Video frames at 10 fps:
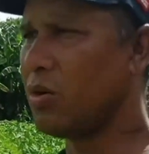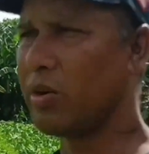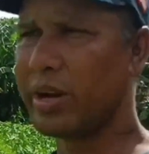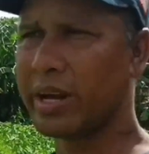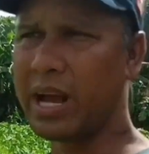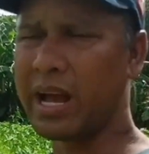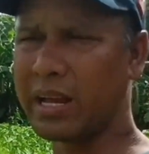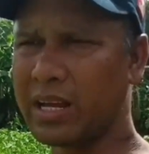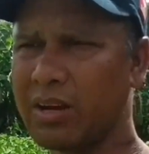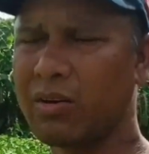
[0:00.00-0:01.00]
অনেক
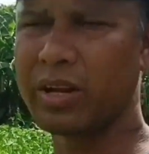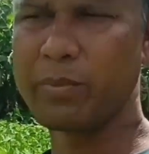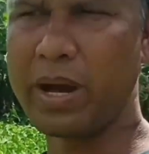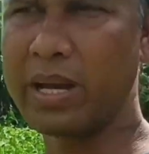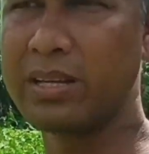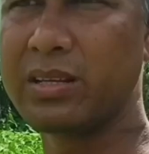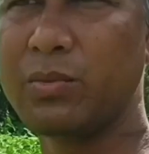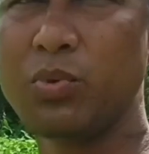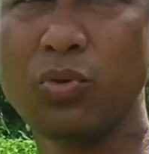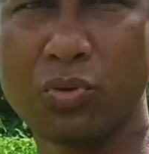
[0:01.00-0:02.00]
আগে অনেক ভাই
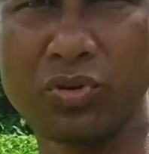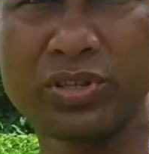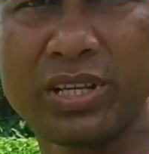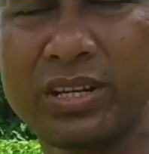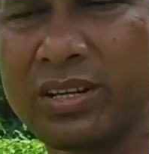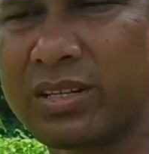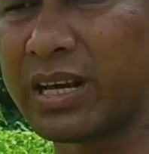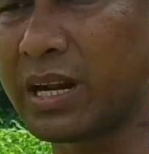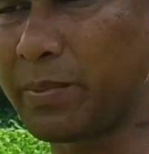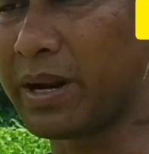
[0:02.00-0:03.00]
ফোন করছেন
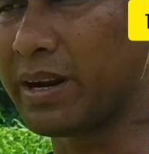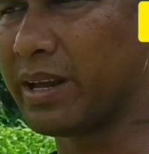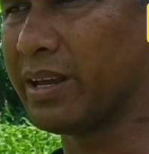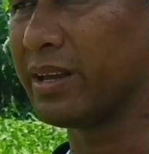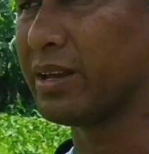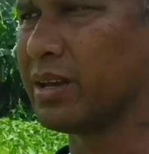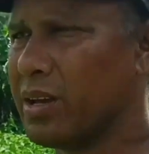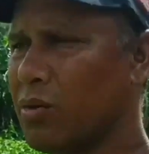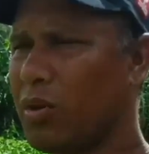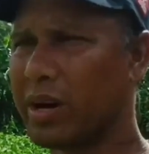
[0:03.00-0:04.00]
চারা পান নাই
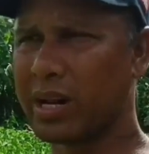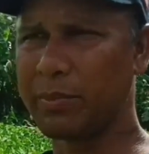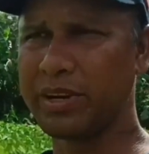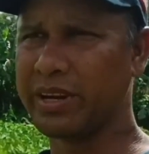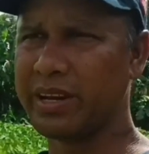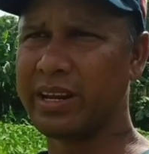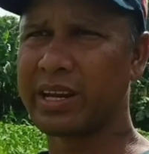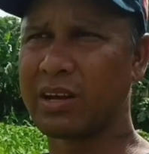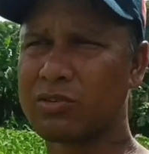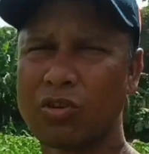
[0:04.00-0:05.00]
অর্ডার আমি নিয়ে নিই
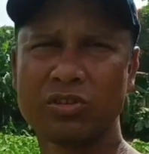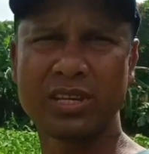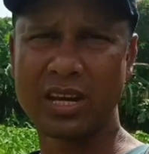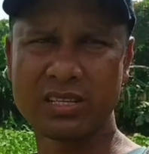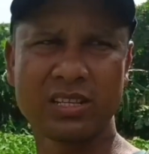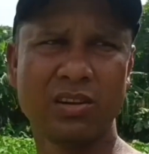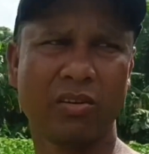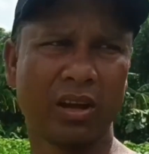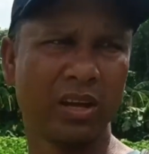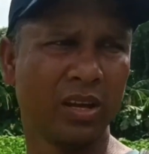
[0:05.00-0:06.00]
কারণ তখন চারা ছিল
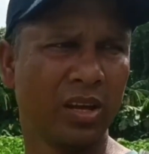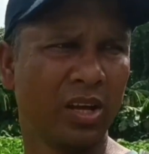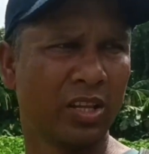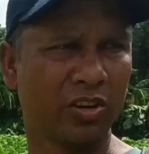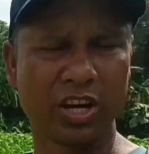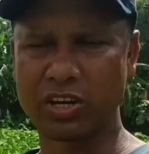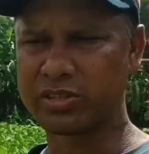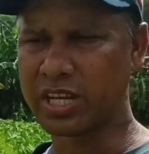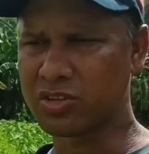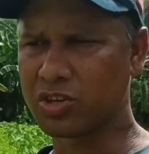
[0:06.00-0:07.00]
না তো এখন
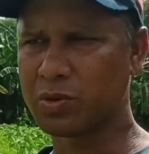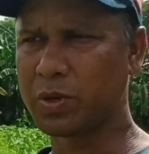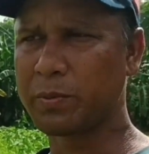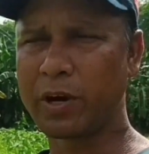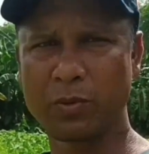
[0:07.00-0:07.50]
চাষ করতে পারেন বারো